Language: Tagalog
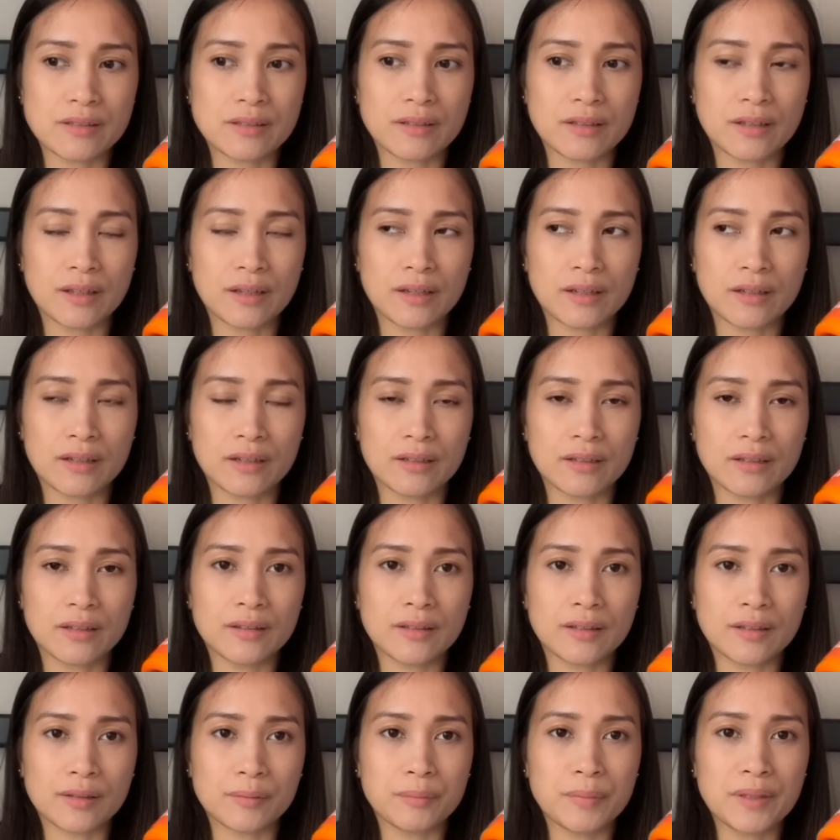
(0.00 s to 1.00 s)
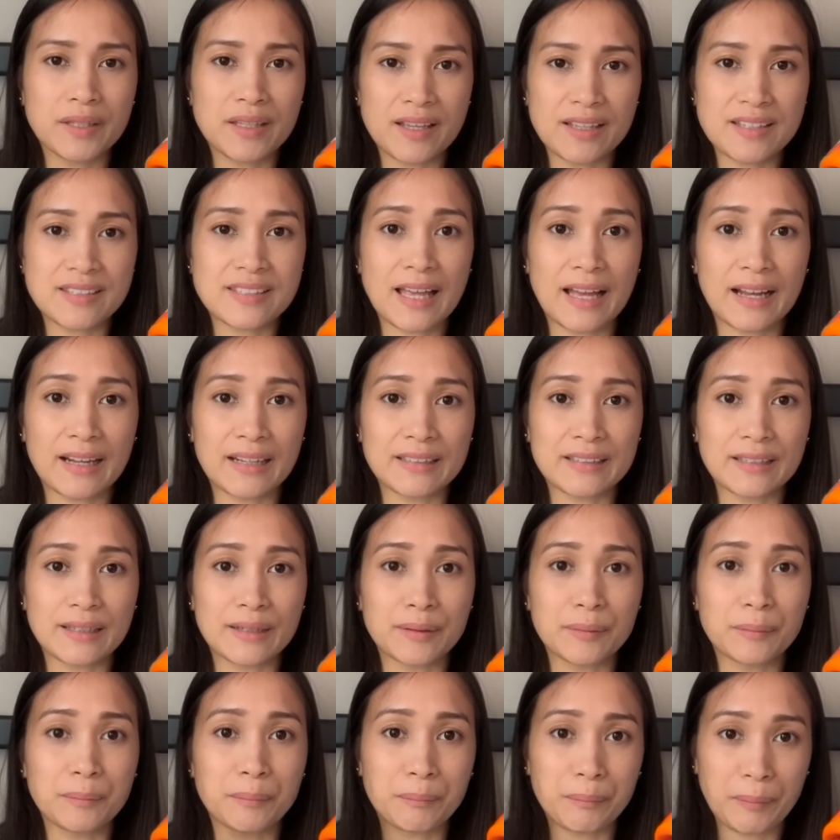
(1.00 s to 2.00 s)
na nagbigay sa akin
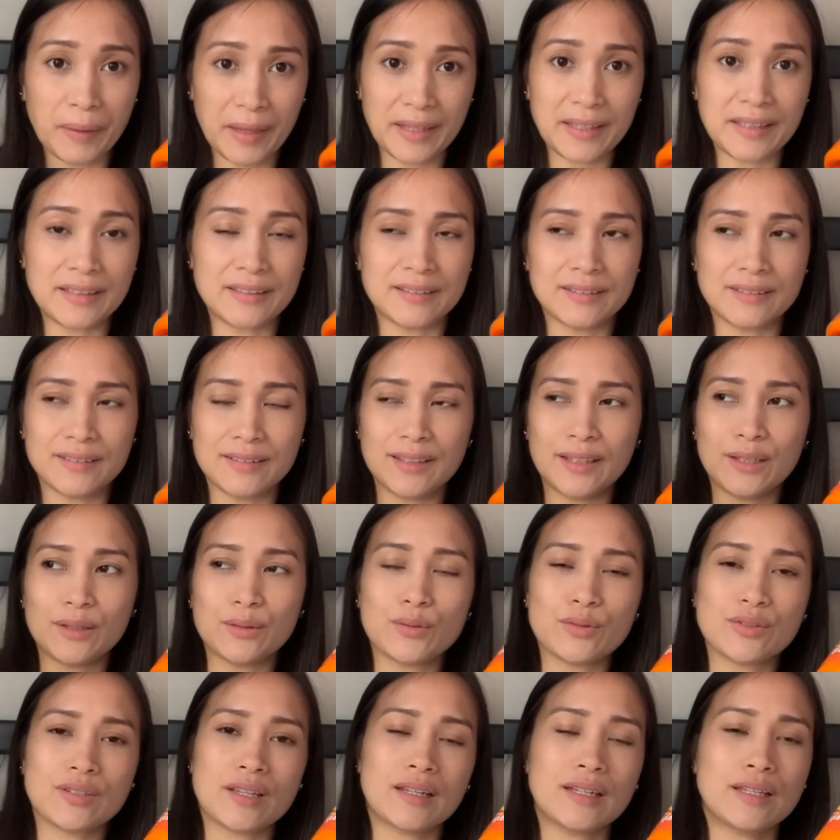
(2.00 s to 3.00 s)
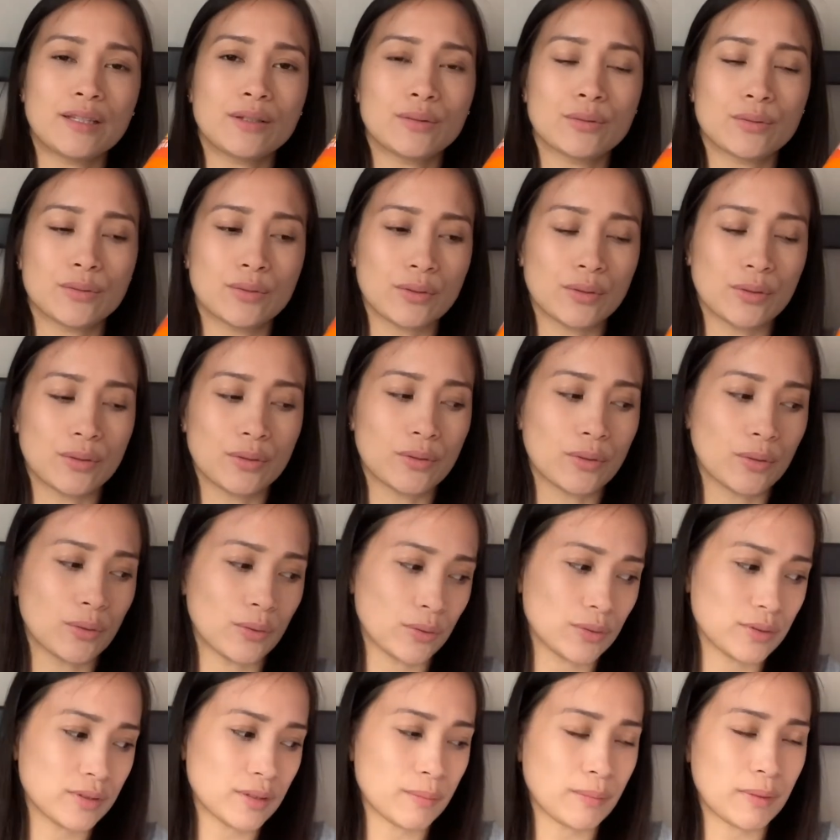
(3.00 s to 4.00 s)
ng pain dito sa likod
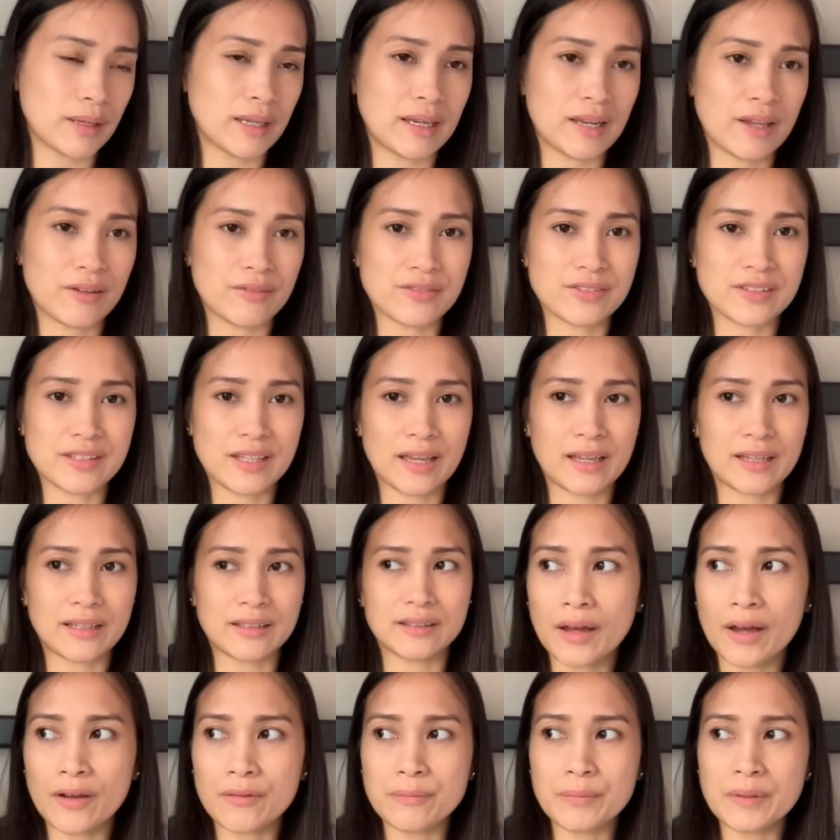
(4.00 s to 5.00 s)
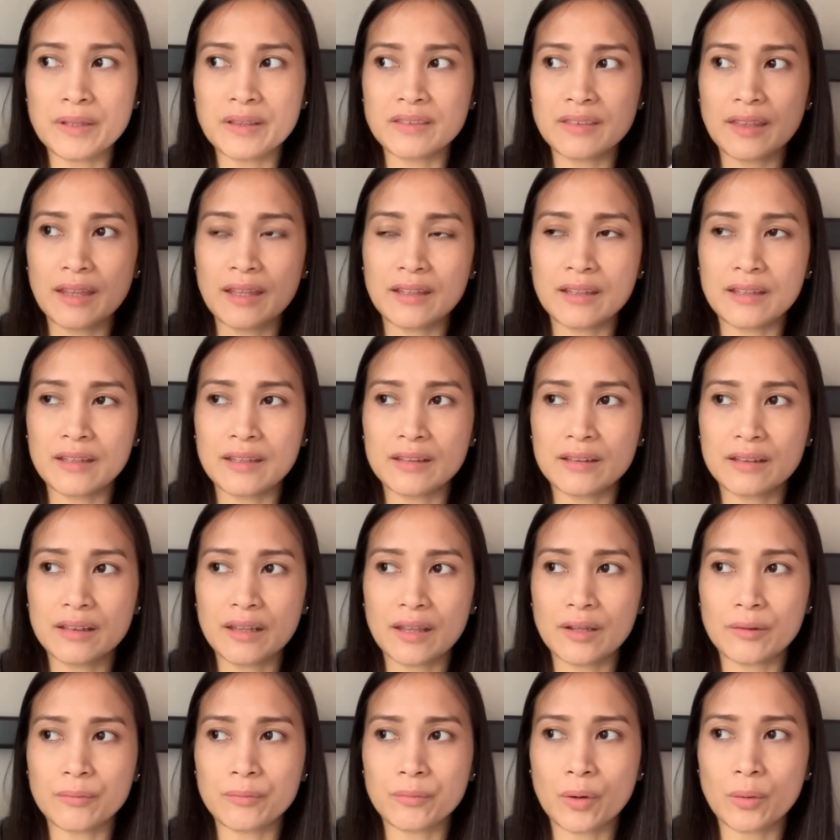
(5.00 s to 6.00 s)
ko, sa my left side. I've been taking it
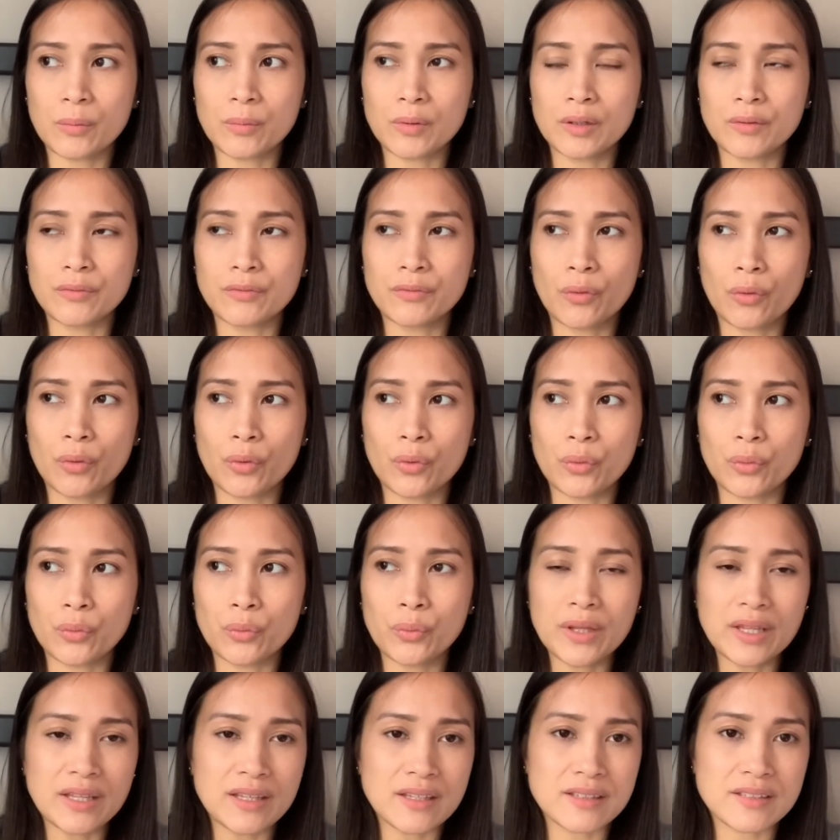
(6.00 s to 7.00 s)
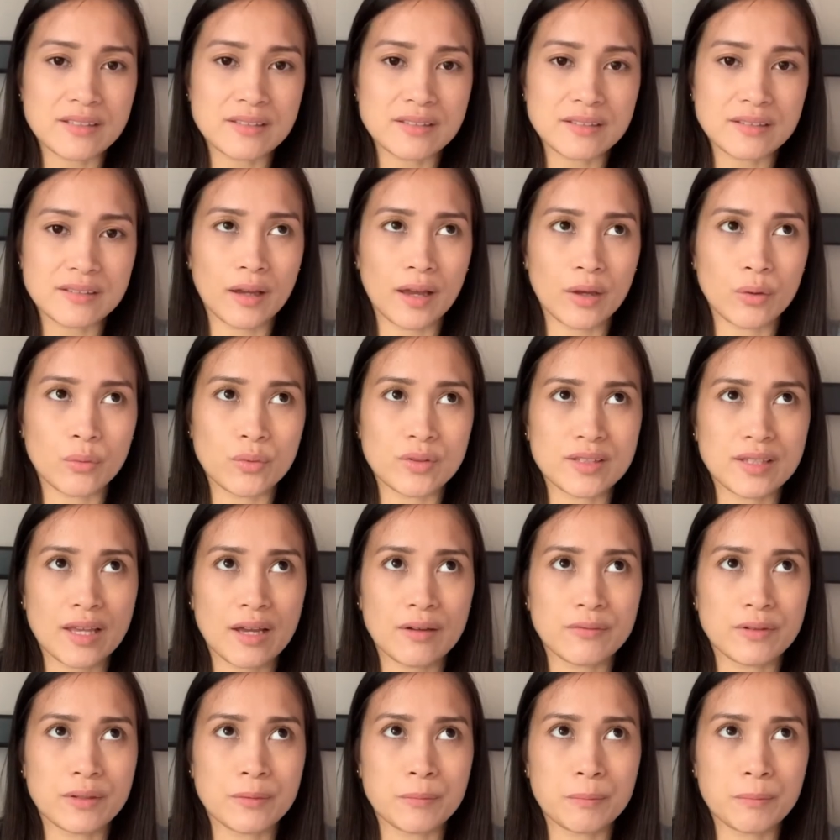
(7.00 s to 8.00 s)
like probably for weeks, I was
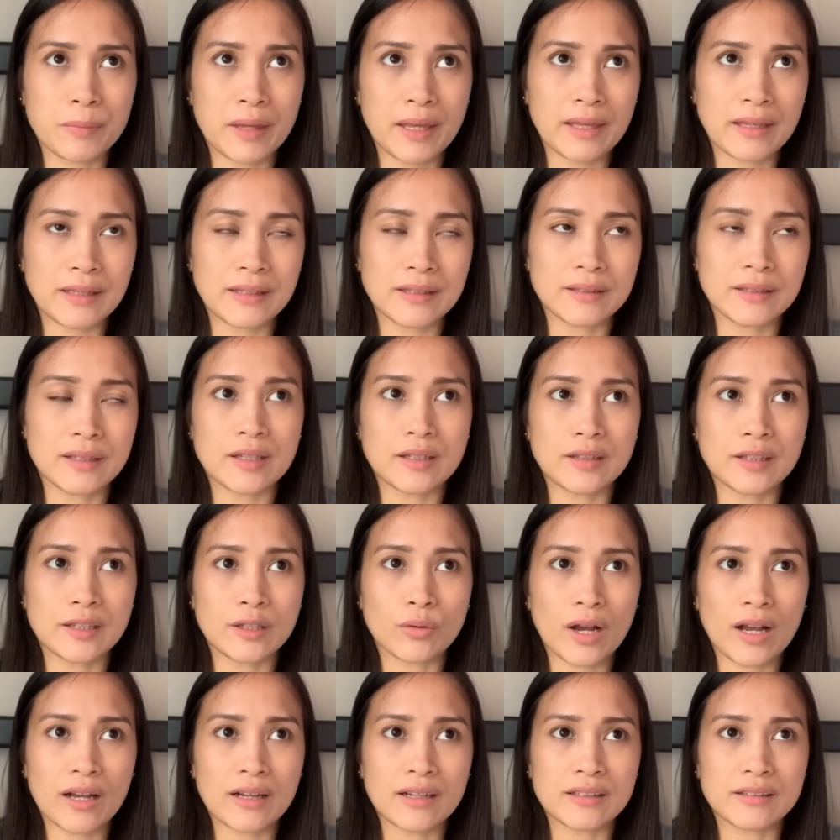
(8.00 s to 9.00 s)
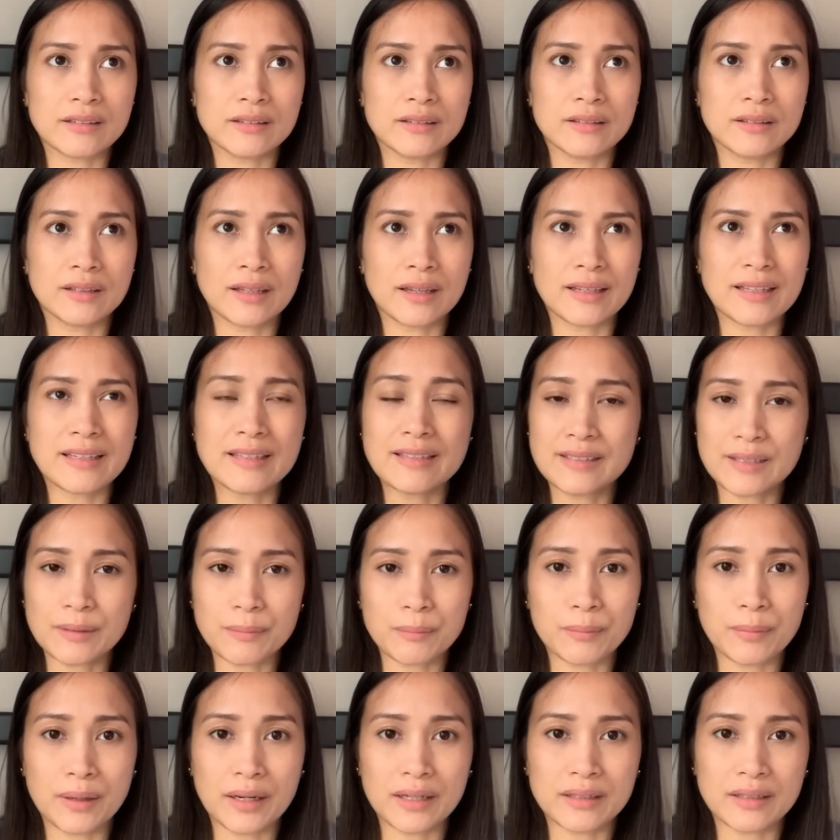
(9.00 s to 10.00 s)
having pain. Hindi kagad naisip
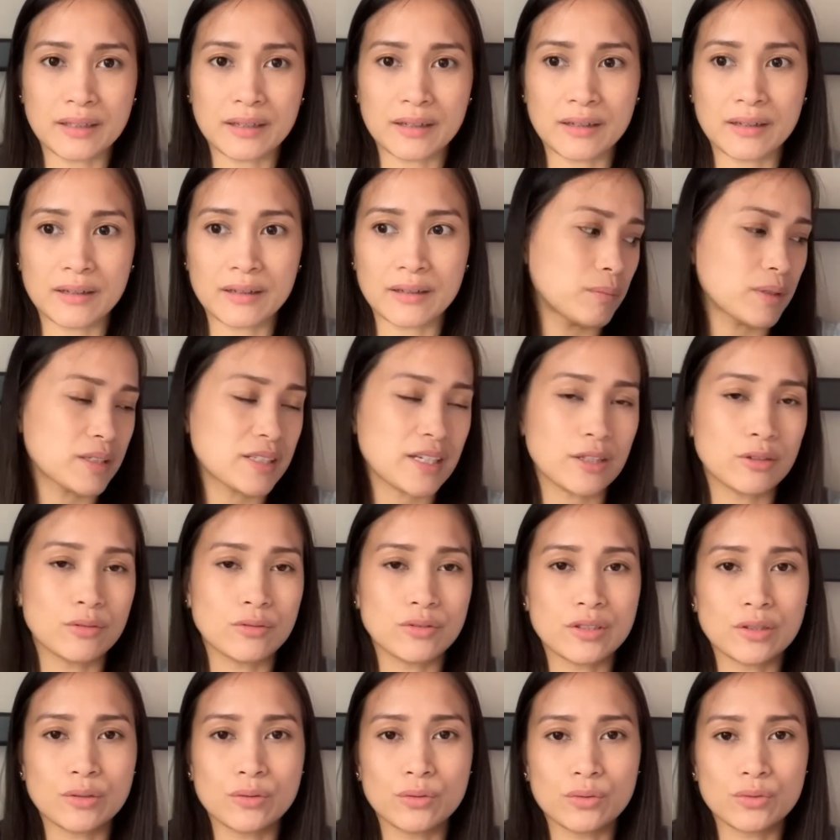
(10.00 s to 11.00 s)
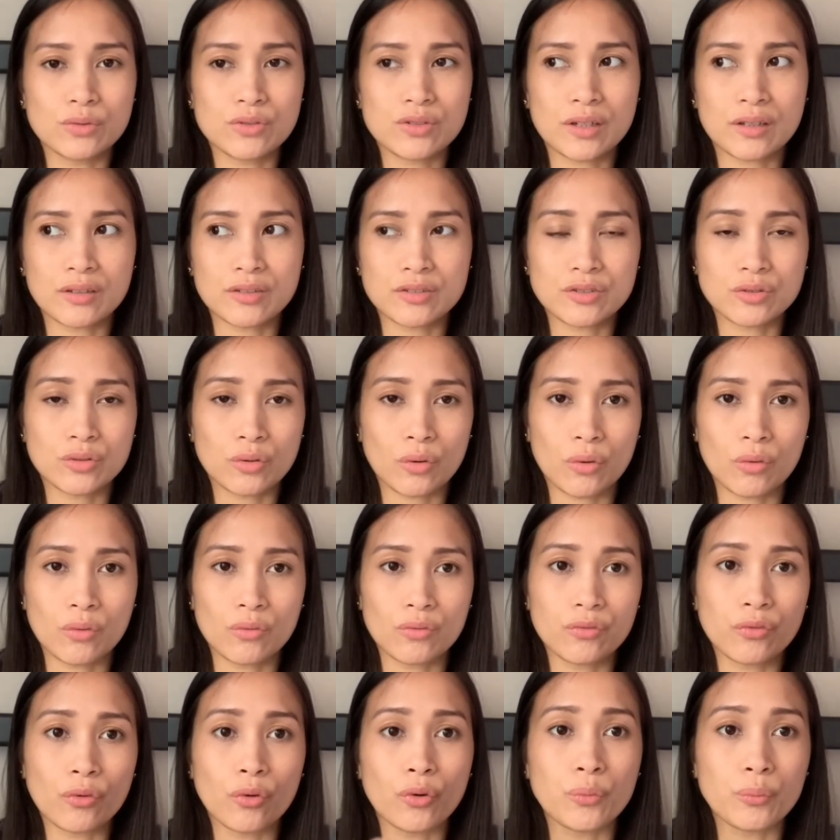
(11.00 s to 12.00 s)
ba na masyado siguro siyang
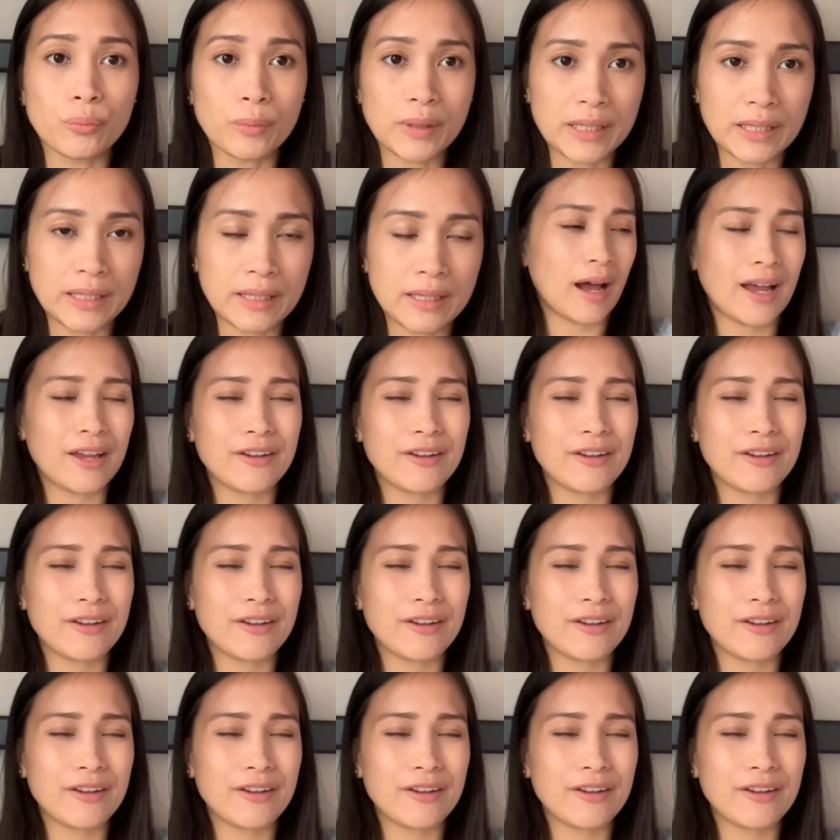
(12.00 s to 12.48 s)
strong for me.